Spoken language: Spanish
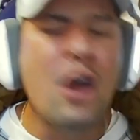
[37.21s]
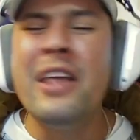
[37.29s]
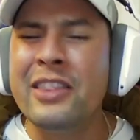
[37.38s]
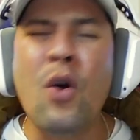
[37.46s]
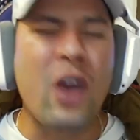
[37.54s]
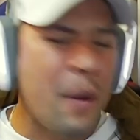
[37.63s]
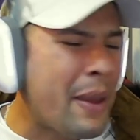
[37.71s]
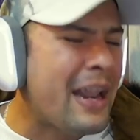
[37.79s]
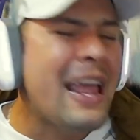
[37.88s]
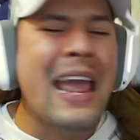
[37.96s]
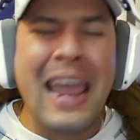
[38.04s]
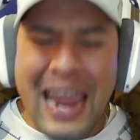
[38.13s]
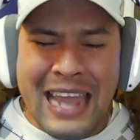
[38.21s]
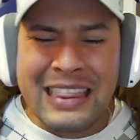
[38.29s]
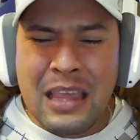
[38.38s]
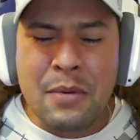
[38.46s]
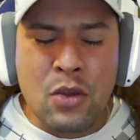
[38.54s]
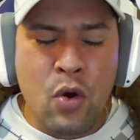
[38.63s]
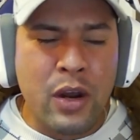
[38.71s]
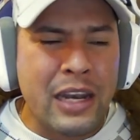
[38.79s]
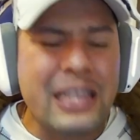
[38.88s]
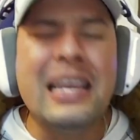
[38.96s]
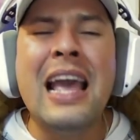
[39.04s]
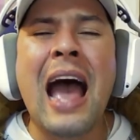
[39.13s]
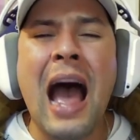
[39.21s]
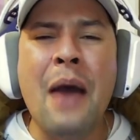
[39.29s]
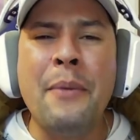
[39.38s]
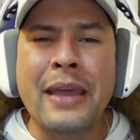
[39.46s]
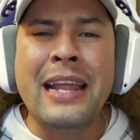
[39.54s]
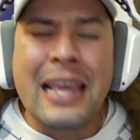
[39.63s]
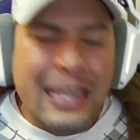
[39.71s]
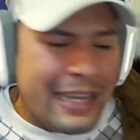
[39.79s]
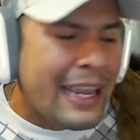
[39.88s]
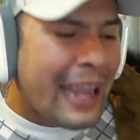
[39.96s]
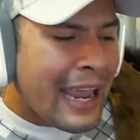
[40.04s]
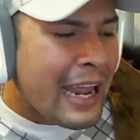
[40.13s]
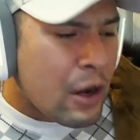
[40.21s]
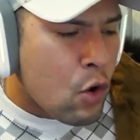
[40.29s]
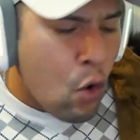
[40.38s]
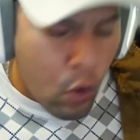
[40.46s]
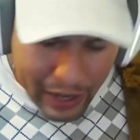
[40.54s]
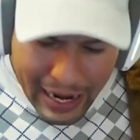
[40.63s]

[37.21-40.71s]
tengo que ver este videoclip, a ver qué lo que.